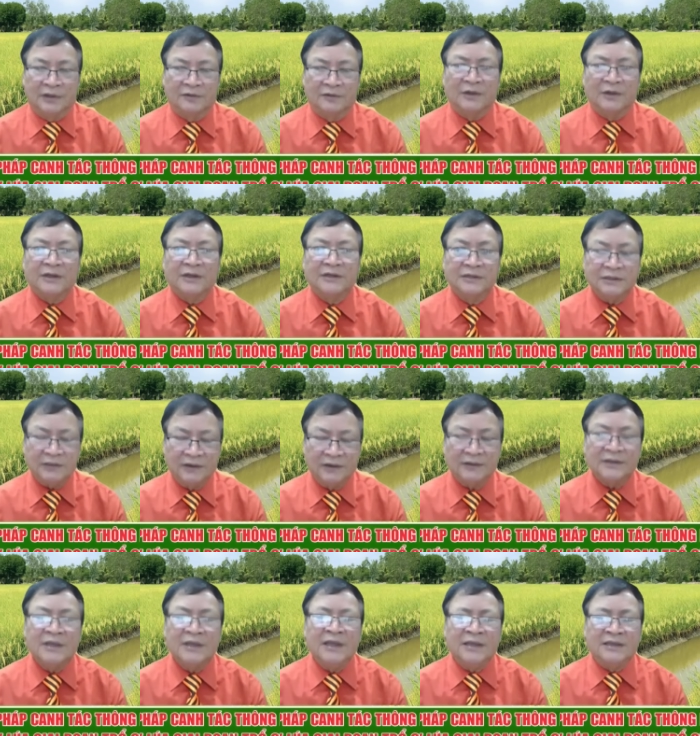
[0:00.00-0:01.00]
đó, quản lý nước
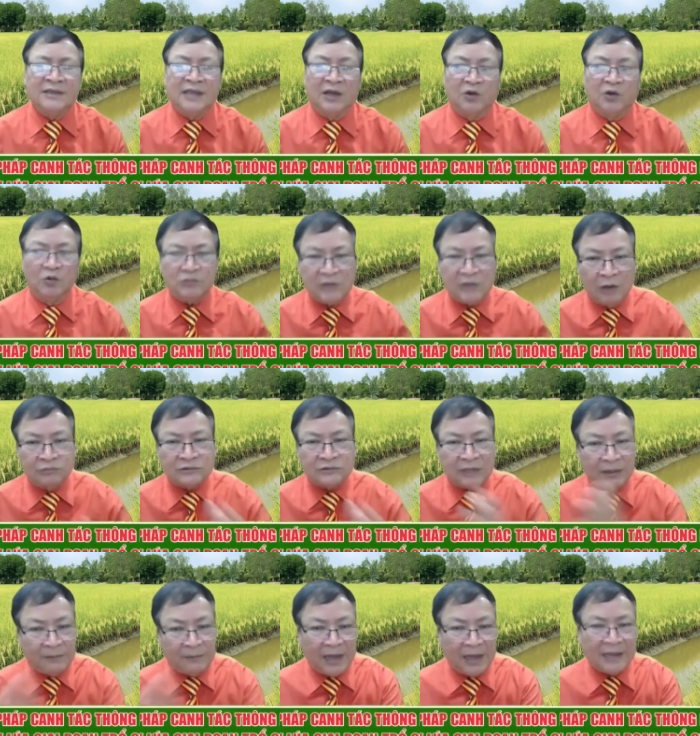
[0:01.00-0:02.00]
thôi và lúc
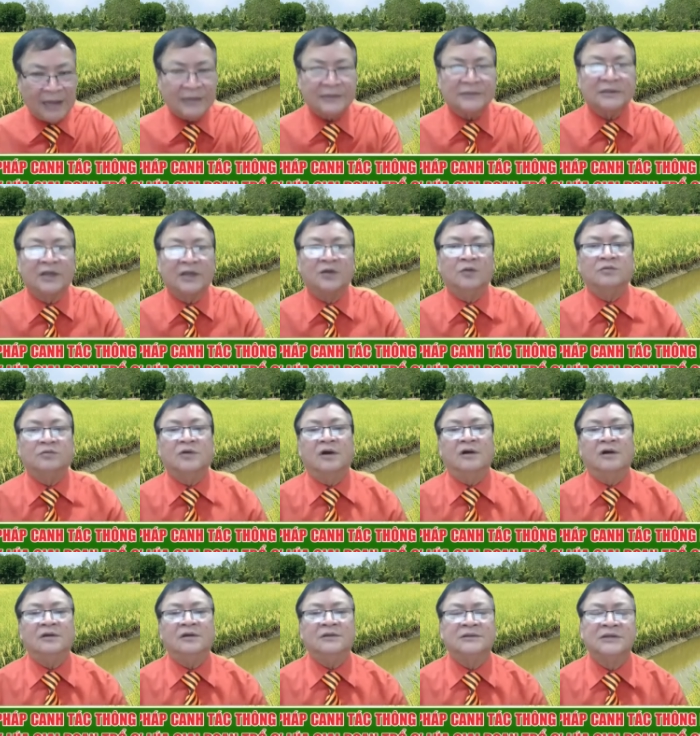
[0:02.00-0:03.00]
công trái me thì lúc
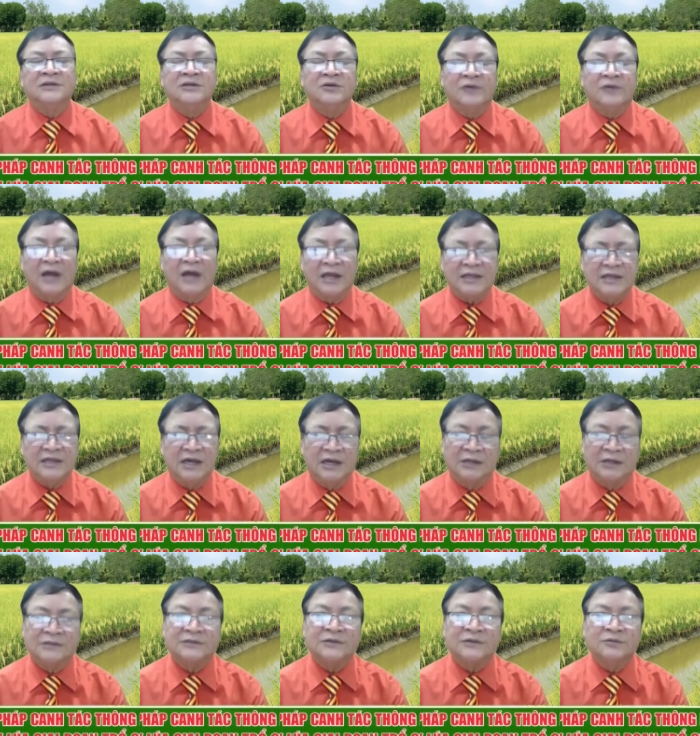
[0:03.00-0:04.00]
đó như hồi nãy
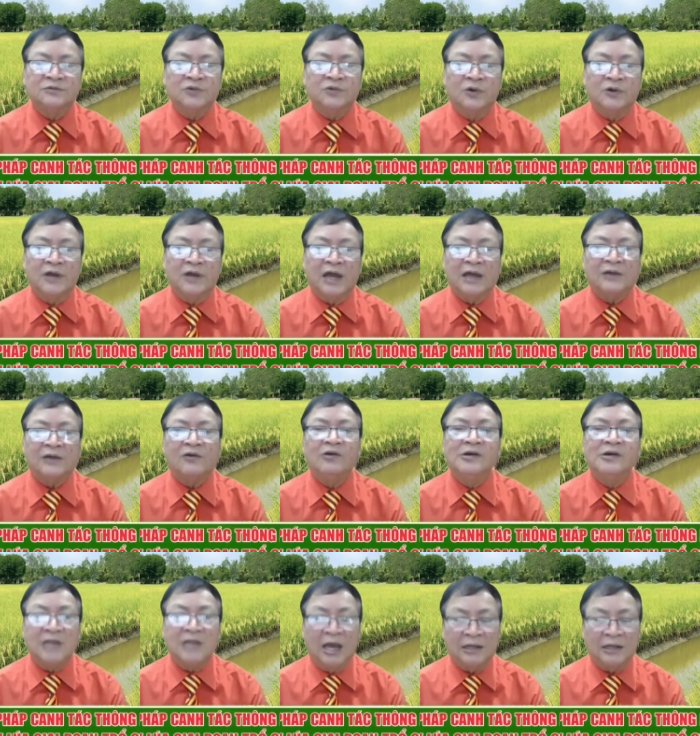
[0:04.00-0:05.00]
giờ chúng tôi đã có
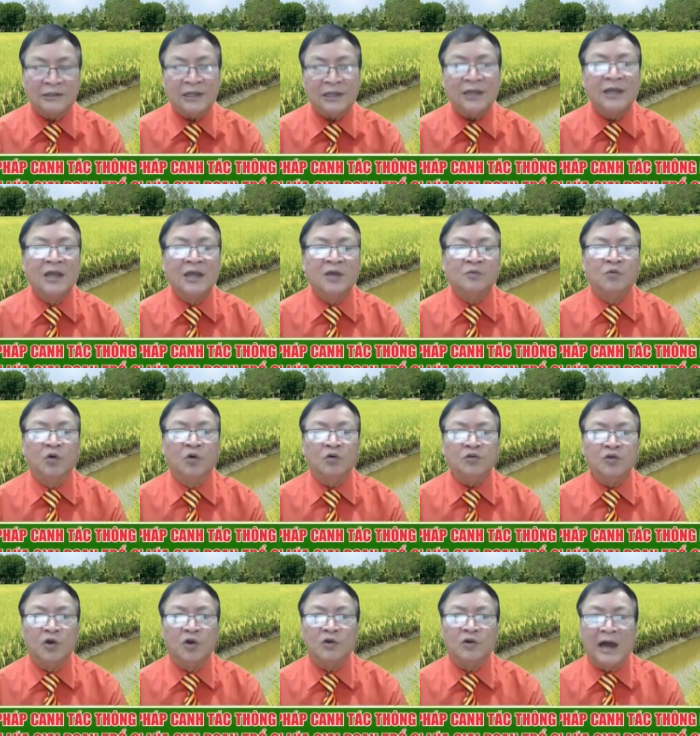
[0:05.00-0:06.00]
hướng dẫn đó
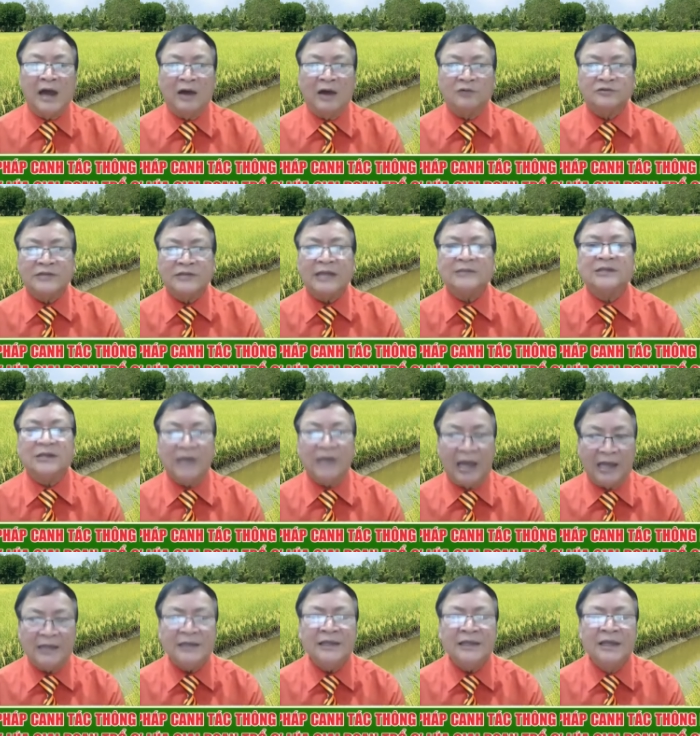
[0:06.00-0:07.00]
muốn vô gạo chắc tới
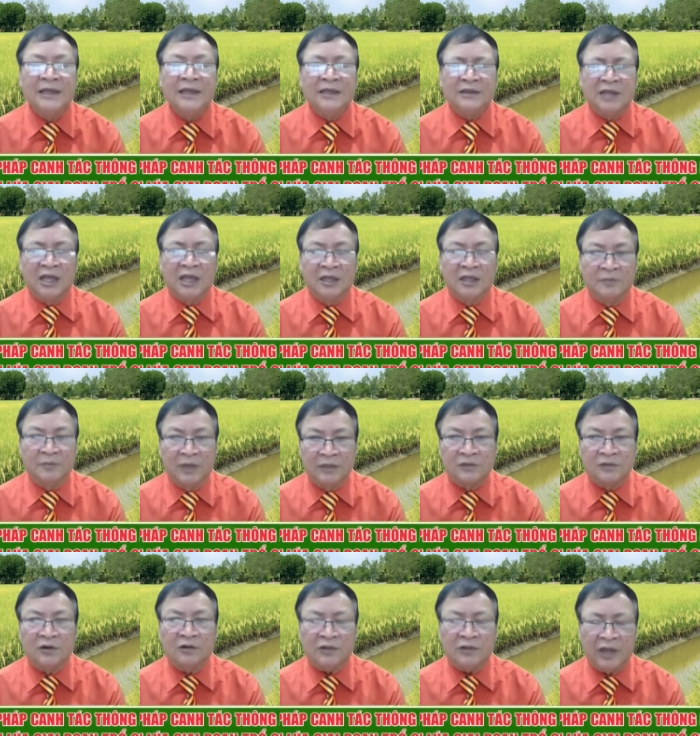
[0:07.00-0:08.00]
cậy thì
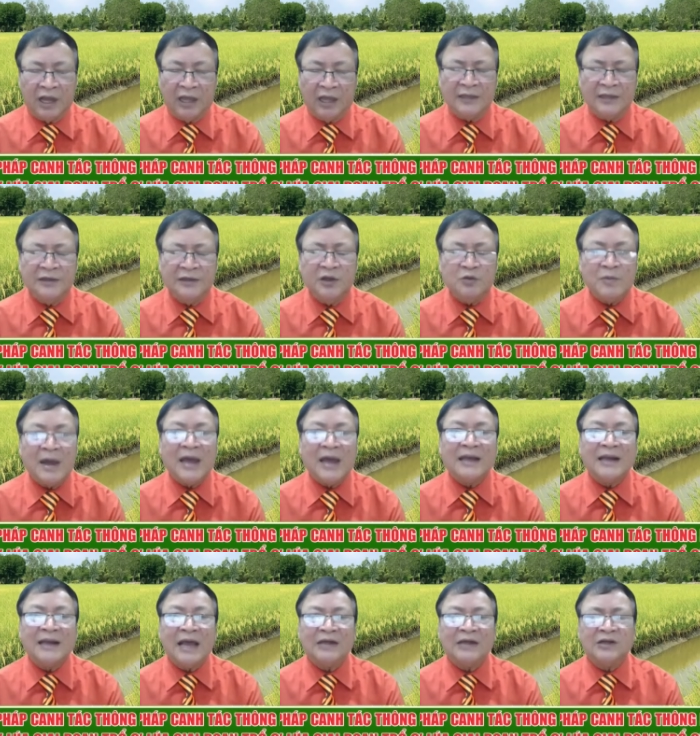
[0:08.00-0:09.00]
mình có thể nếu
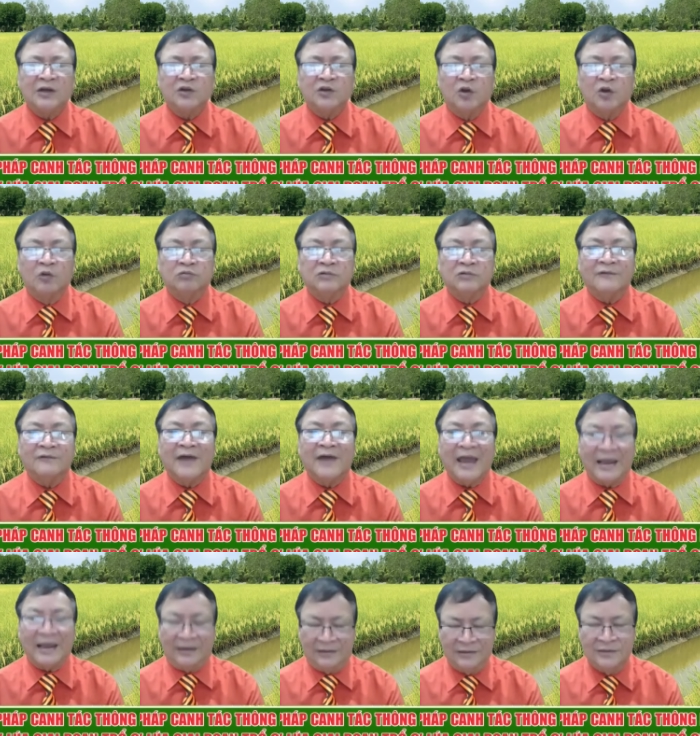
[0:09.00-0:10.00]
ba lá trên cùng nó
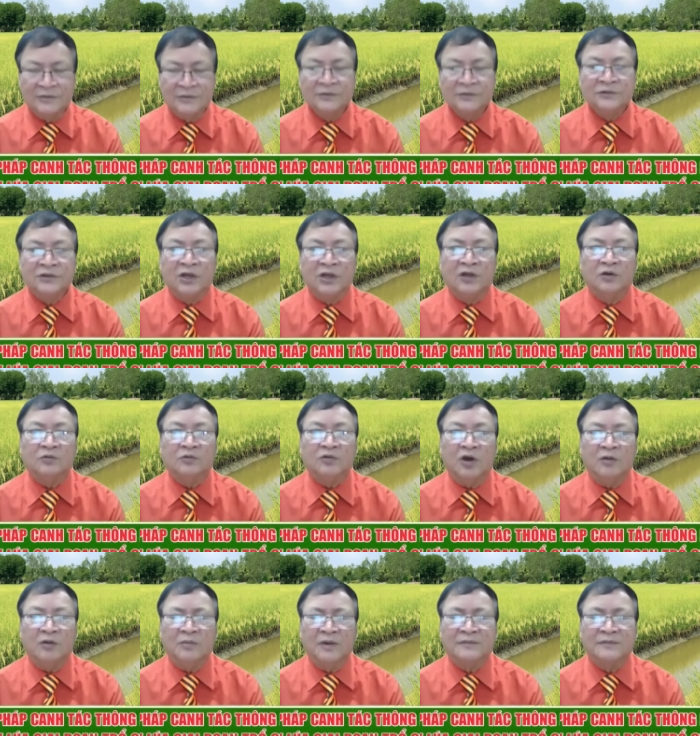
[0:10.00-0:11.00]
vàng thì lúc
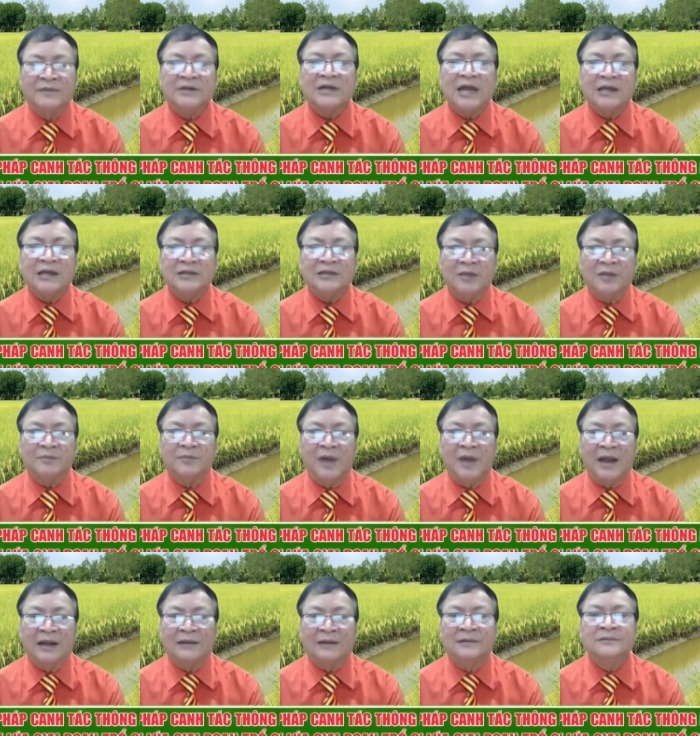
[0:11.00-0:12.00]
đó mình mới can thiệp
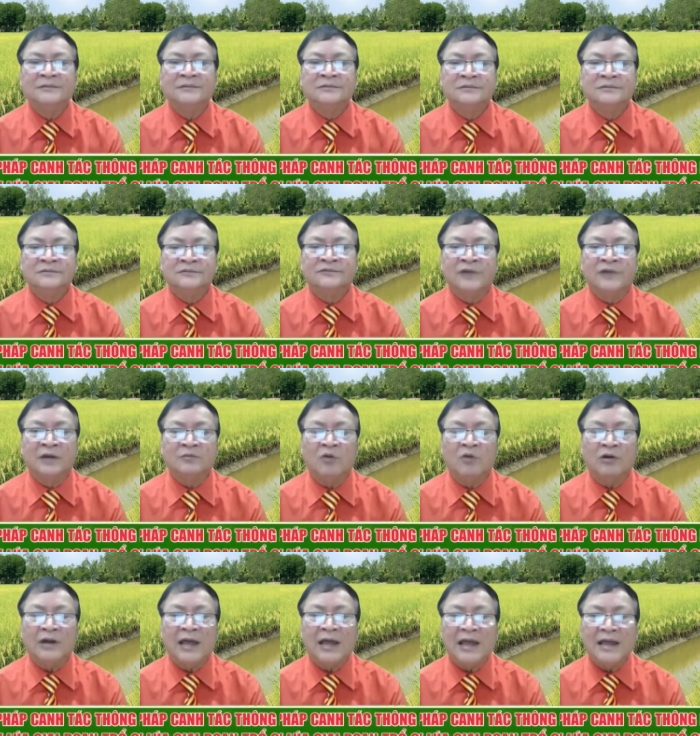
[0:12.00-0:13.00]
bằng phân
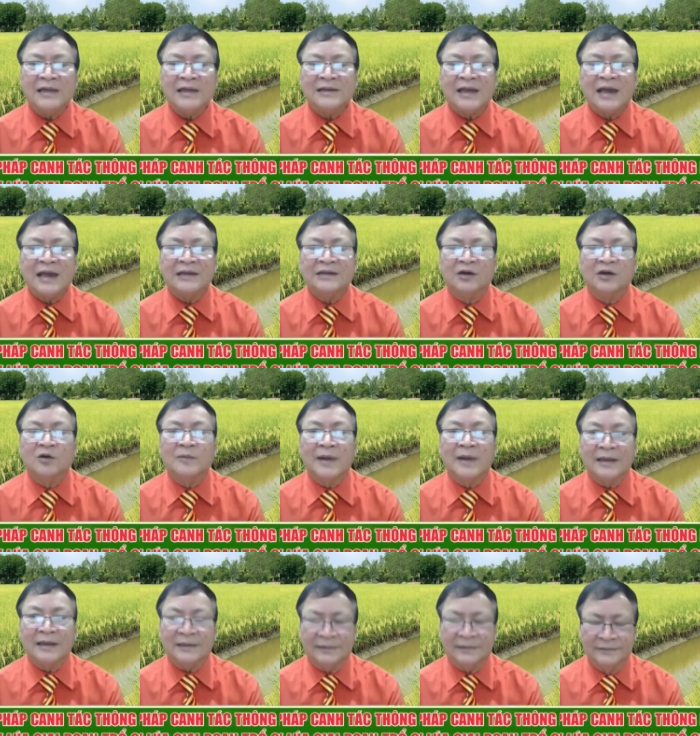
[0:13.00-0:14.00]
bón lá
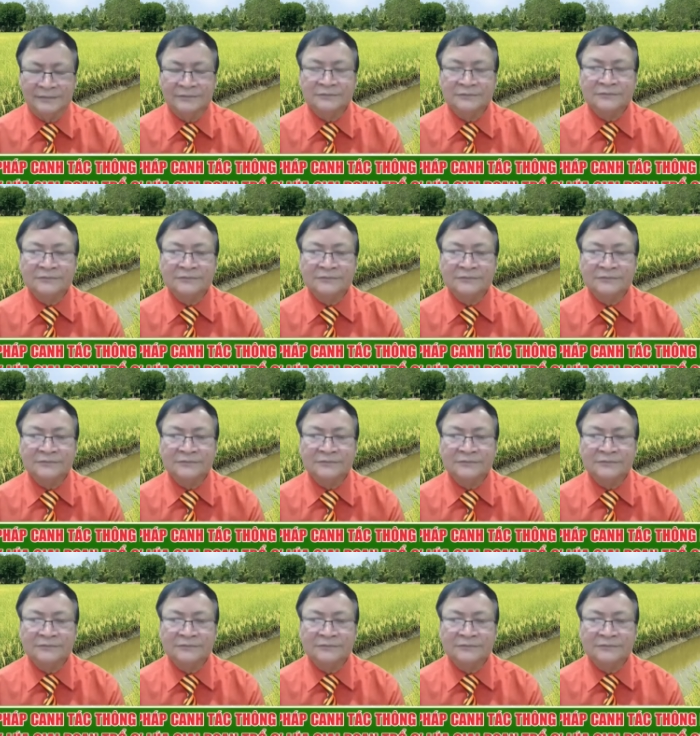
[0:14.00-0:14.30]
KNO3